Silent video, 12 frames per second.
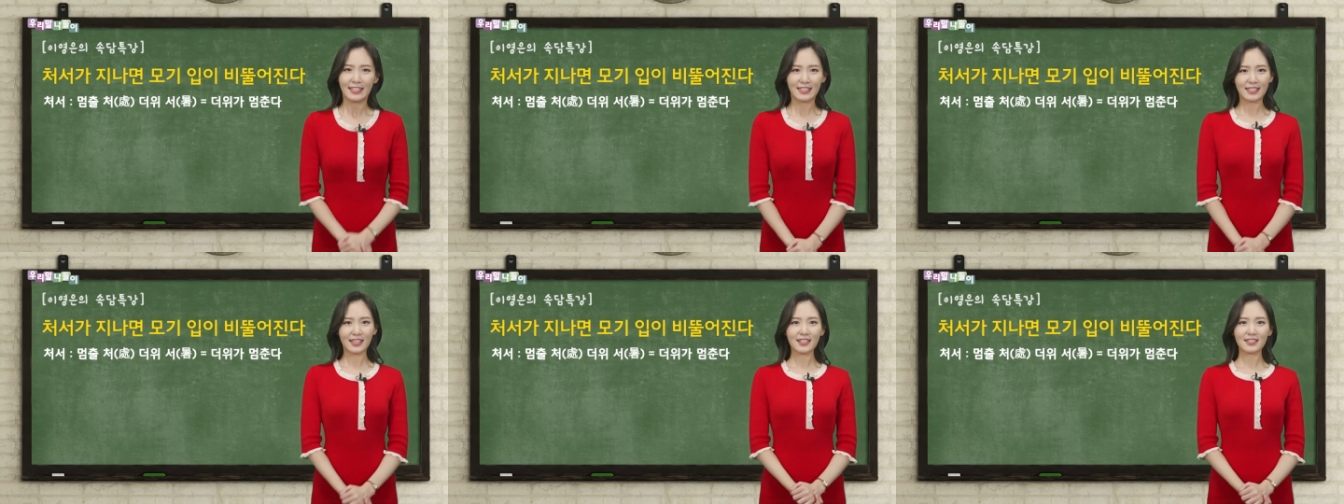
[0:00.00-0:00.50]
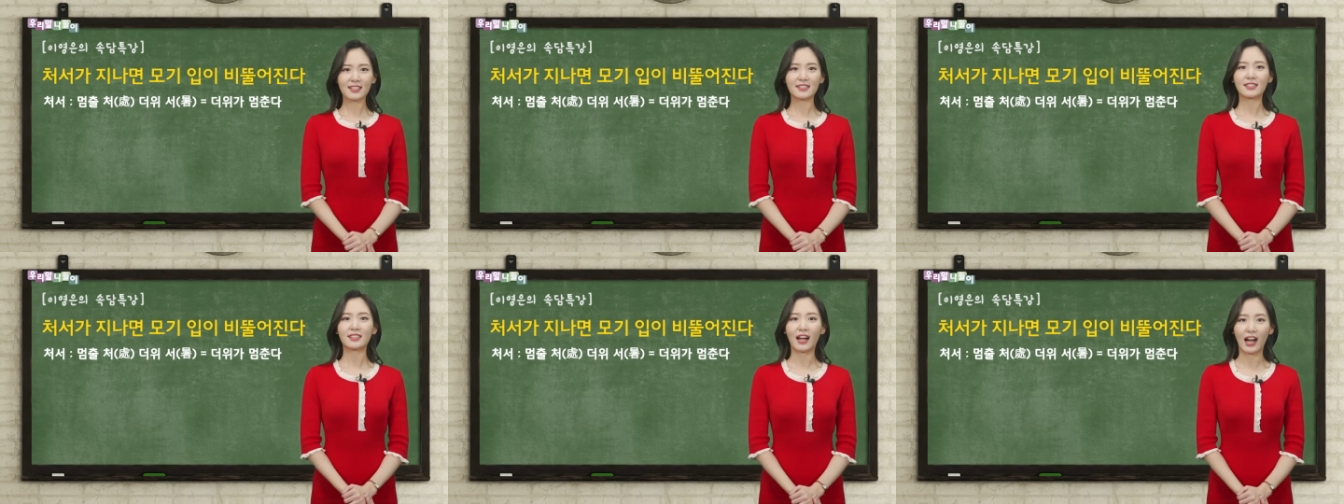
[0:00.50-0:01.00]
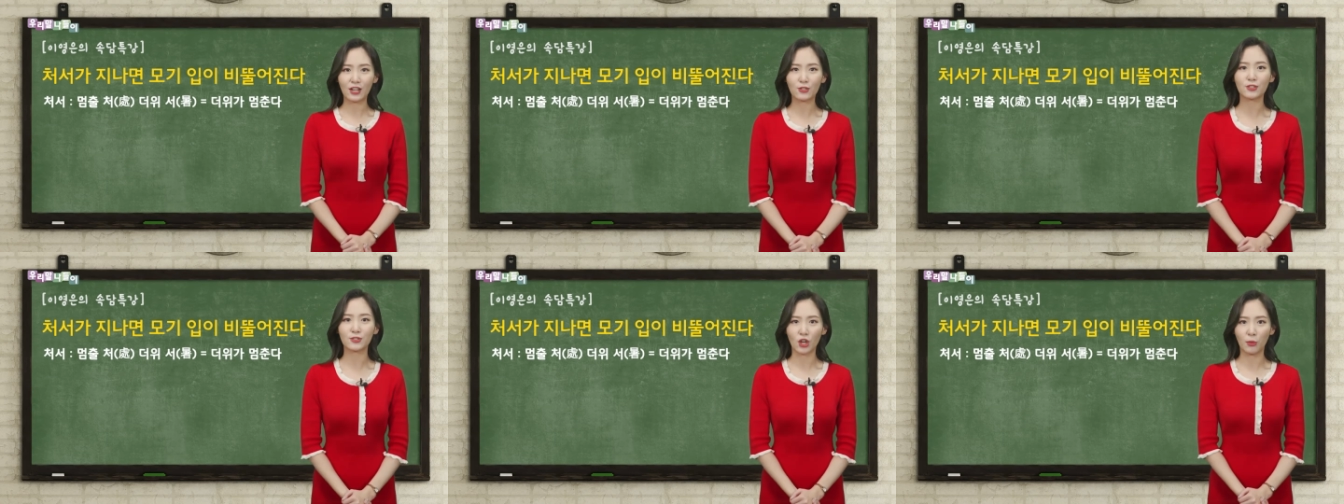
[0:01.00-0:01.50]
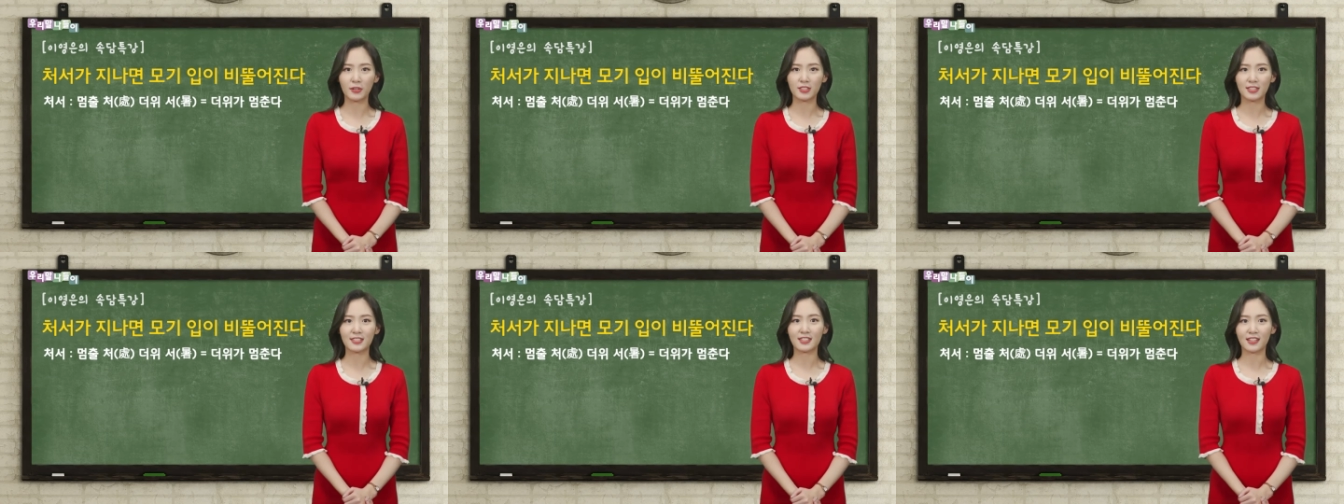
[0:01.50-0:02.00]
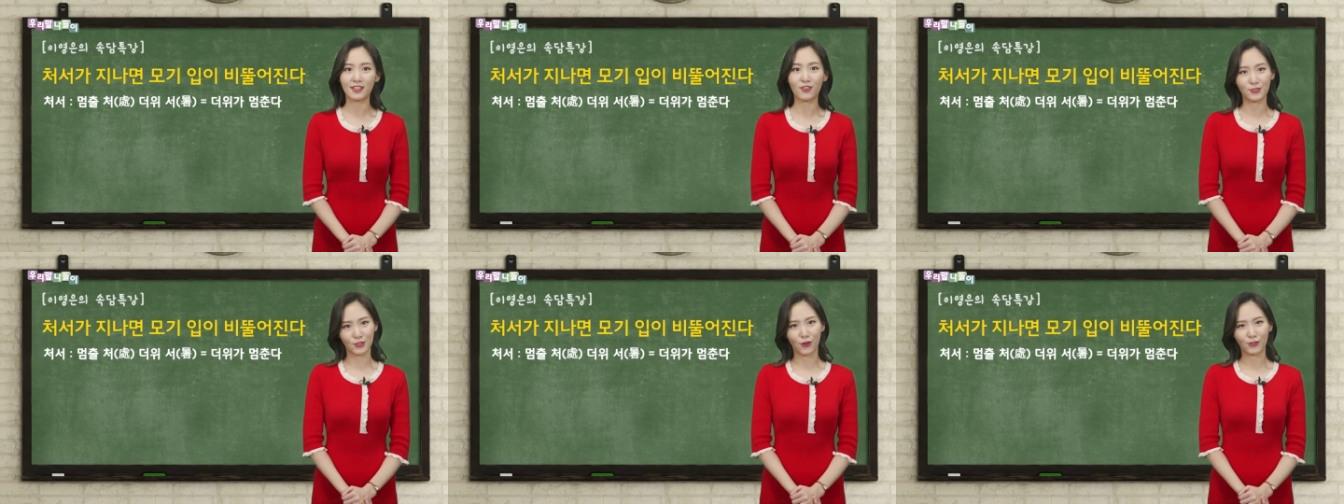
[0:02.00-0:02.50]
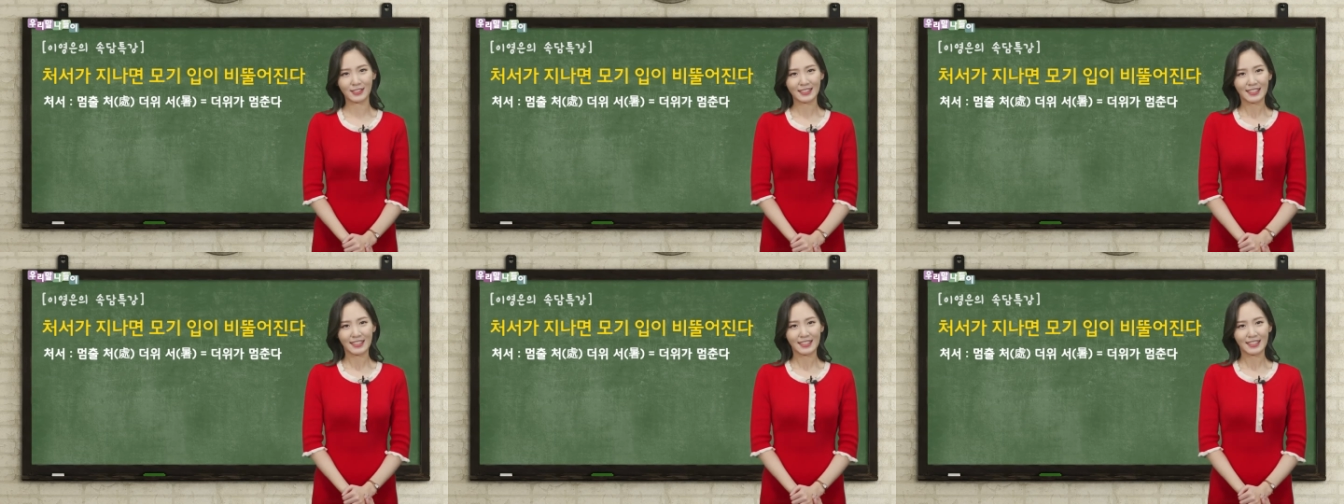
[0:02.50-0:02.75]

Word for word: 이제 슬슬 가을로 접어드는 시기인 거죠.